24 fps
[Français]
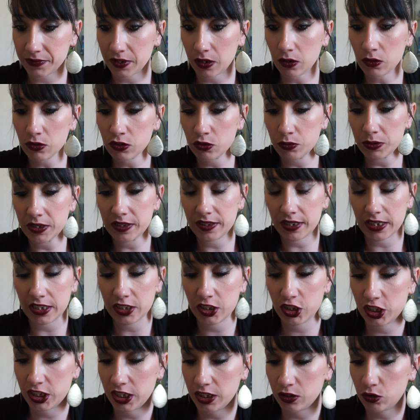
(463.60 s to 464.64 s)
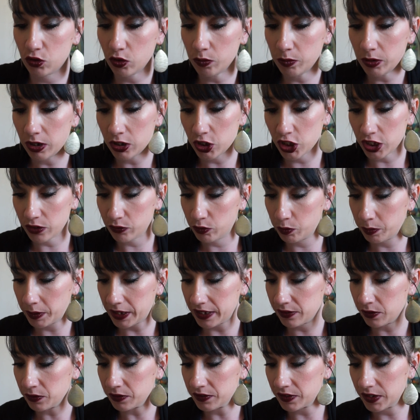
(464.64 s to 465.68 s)
Ensuite j'ai deux blushs à vous
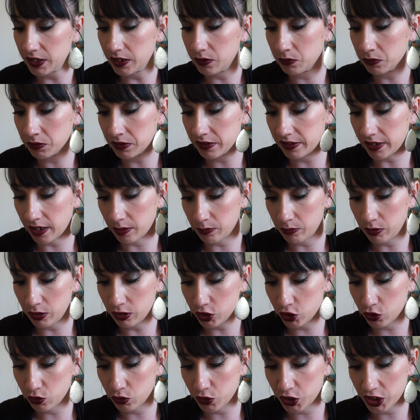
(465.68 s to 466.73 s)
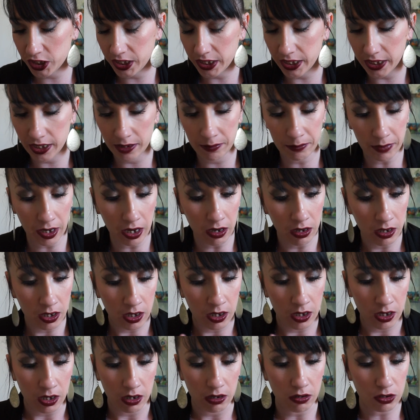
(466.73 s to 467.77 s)
présenter. Donc c'est un blush de chez Emma.
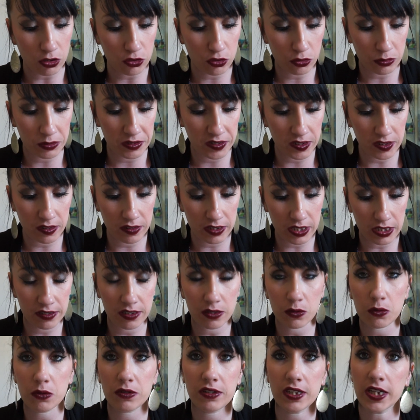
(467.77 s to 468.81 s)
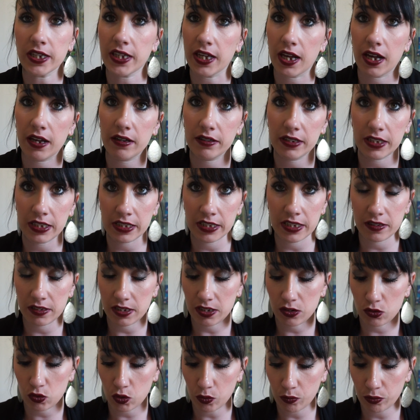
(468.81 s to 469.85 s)
Alors celui-ci c'était le 05. Il
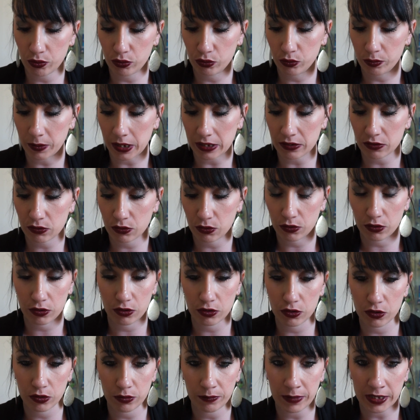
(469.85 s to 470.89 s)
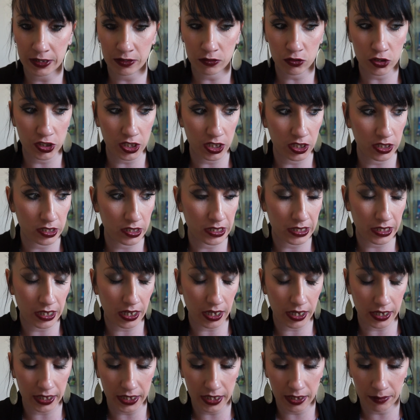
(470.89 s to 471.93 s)
n'existe plus parce que euh, maintenant j'ai un,
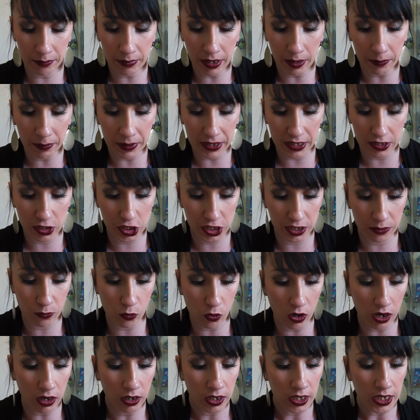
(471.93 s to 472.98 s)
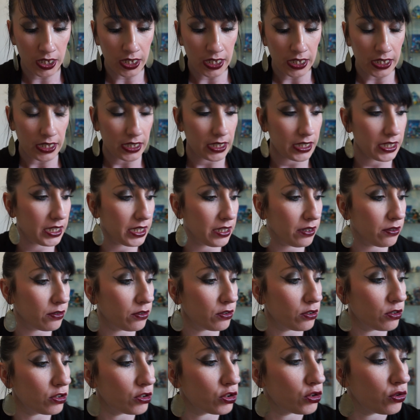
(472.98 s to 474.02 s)
Emma près de chez moi. Et
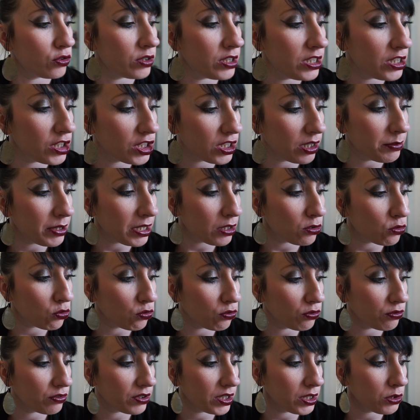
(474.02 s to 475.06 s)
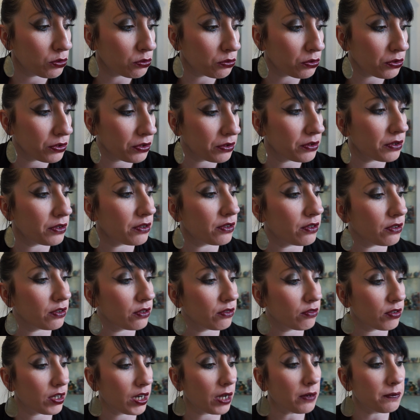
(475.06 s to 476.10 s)
euh, je ne l'ai jamais retrouvé. Donc euh,
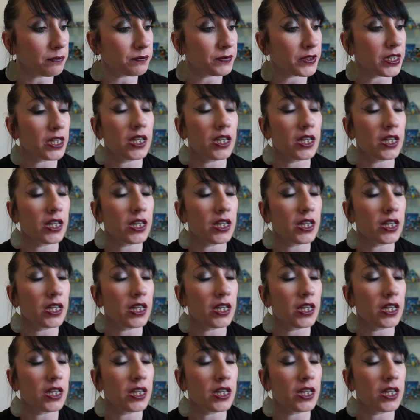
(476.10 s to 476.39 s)
voilà.